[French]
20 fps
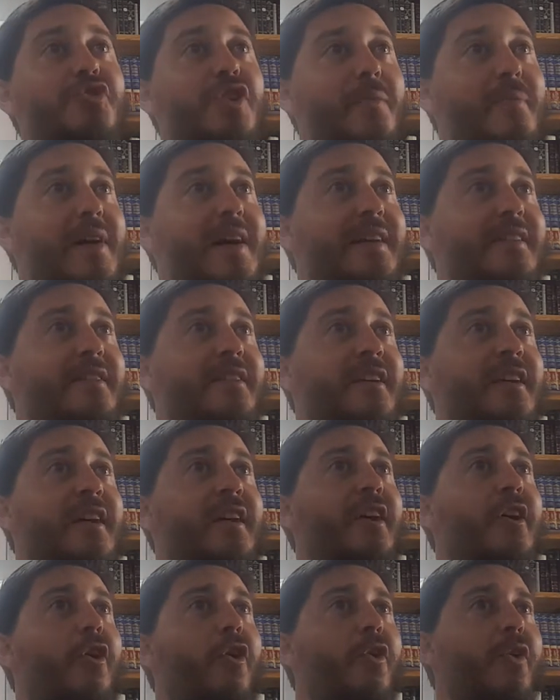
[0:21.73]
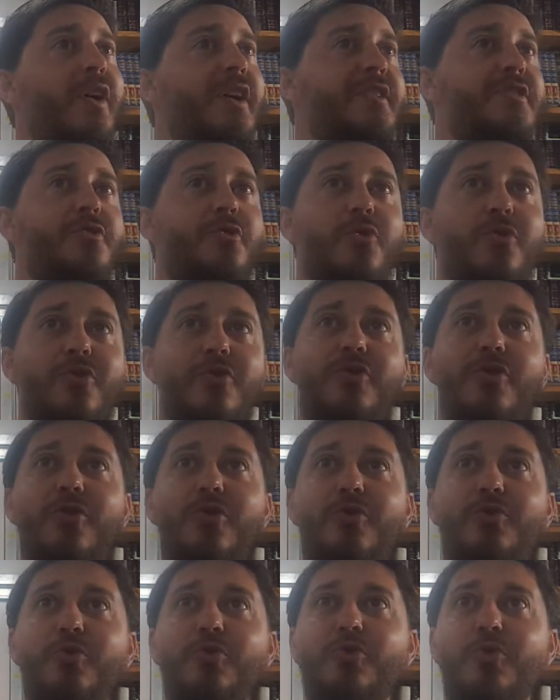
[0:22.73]
de Shabbat, on risque oh, que
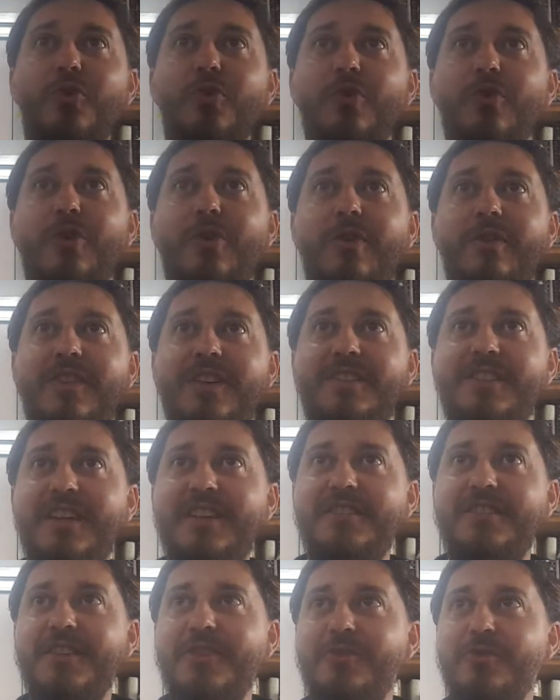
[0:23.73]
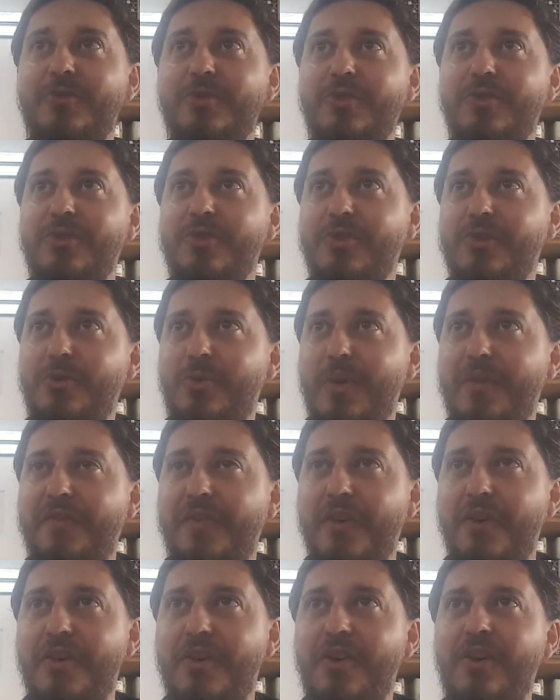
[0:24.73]
le couteau euh, va se casser de
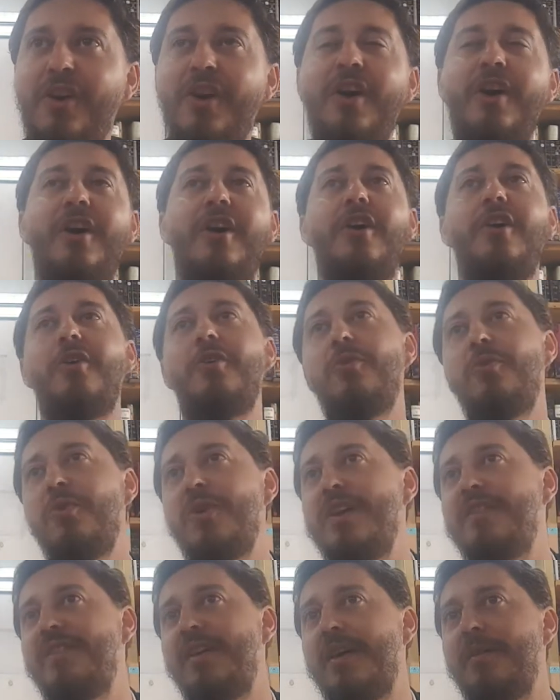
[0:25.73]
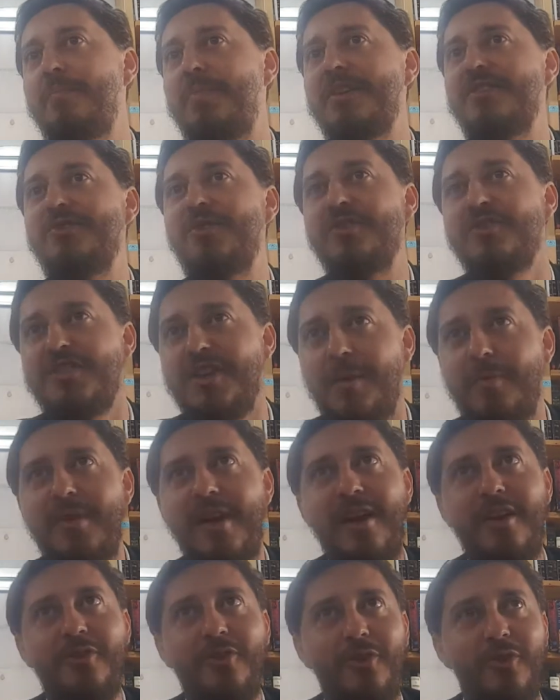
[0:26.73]
coiffeur, ou oh, il va pas se sentir
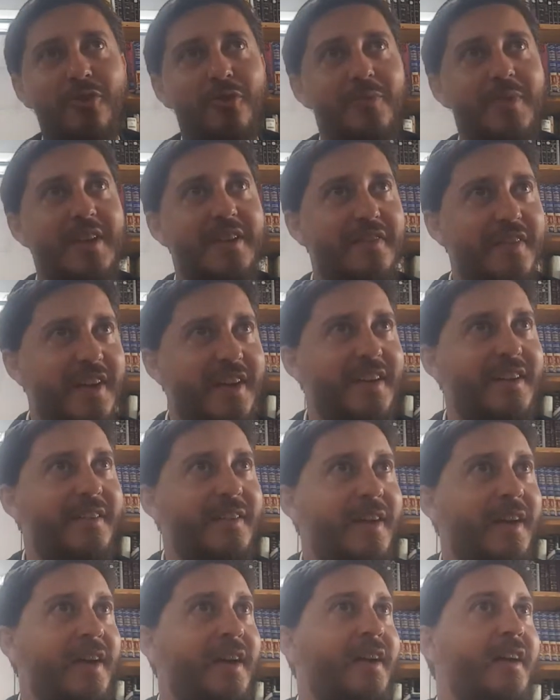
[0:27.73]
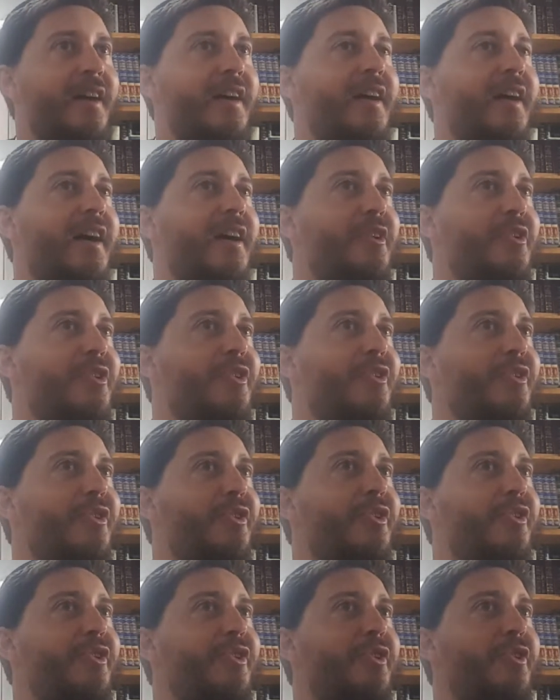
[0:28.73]
bien dans le mikveh alors
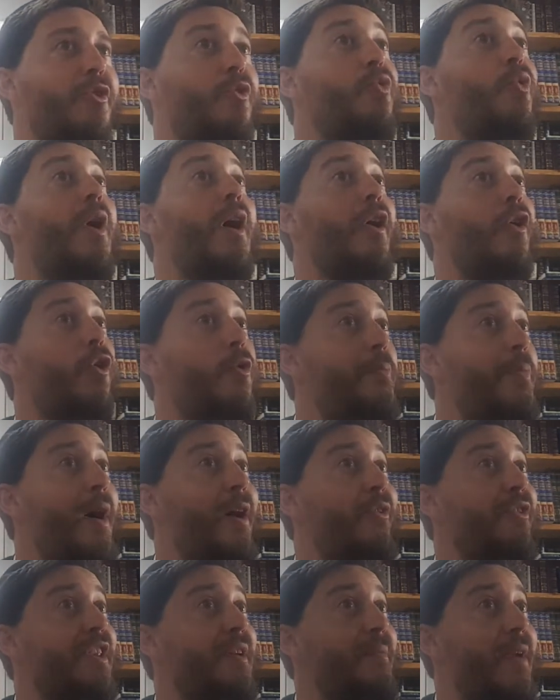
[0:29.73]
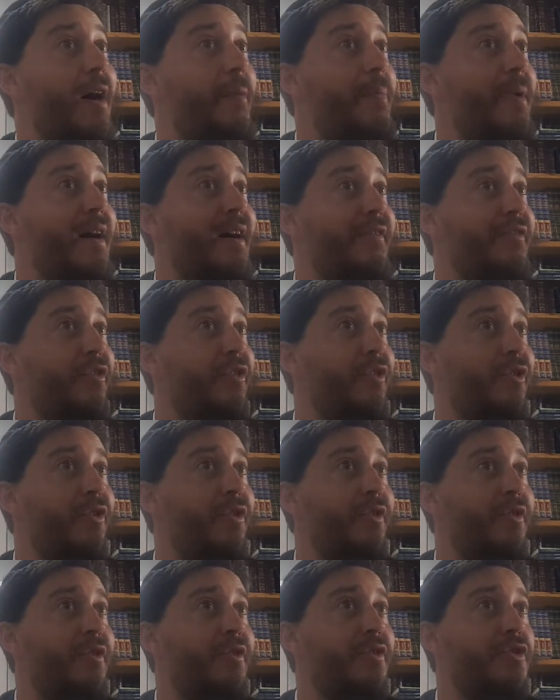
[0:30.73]
euh, ou oh, un repas, on démarre pas
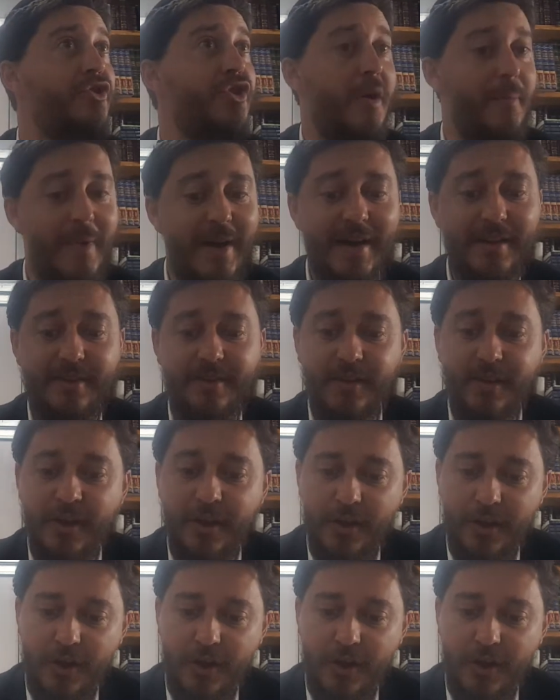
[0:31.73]
avant Shabbat.